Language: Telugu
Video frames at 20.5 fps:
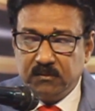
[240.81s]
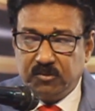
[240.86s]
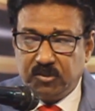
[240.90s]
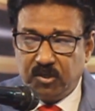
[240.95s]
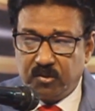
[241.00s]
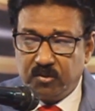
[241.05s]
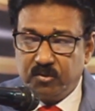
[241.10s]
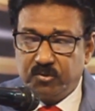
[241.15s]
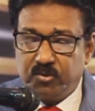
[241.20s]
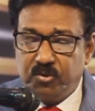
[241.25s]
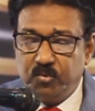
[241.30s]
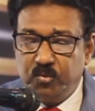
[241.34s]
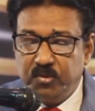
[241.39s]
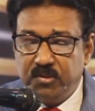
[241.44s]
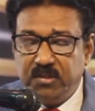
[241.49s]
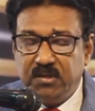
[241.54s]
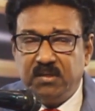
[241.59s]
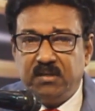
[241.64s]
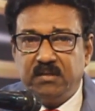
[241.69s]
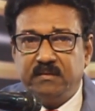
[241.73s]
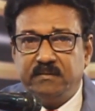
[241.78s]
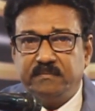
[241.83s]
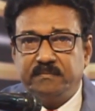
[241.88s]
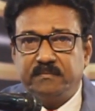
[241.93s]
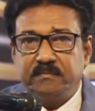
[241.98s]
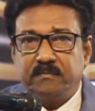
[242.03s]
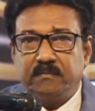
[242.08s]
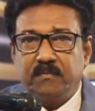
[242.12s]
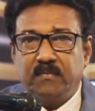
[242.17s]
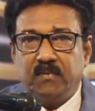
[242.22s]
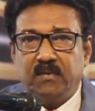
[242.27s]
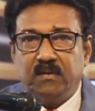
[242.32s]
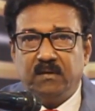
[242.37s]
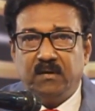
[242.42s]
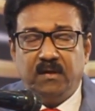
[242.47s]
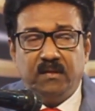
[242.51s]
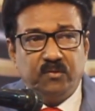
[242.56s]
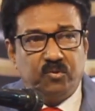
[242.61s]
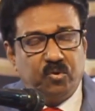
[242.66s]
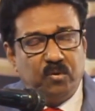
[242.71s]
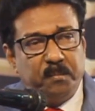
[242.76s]
జరుగుతూ ఉంది
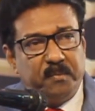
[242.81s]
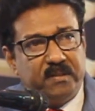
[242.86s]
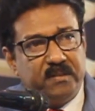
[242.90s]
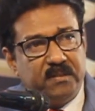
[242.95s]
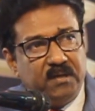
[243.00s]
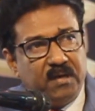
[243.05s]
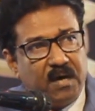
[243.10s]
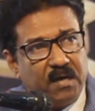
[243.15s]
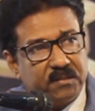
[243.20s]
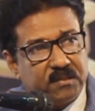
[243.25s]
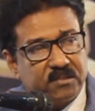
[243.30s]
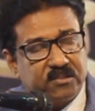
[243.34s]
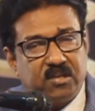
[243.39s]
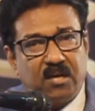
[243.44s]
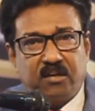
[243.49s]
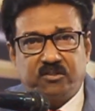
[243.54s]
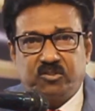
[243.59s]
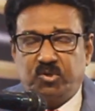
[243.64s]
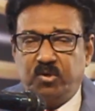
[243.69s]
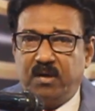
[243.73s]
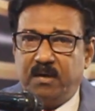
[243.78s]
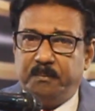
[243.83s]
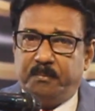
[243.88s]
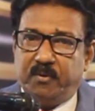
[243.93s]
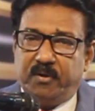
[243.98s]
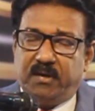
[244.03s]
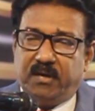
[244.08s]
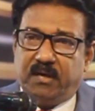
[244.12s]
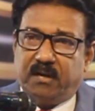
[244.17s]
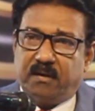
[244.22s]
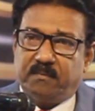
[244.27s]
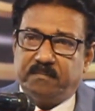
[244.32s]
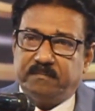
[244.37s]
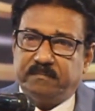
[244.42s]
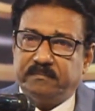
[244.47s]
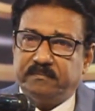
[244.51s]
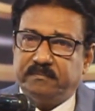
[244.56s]
ఎంతోమంది హతసాక్షులు అయిపోయినారు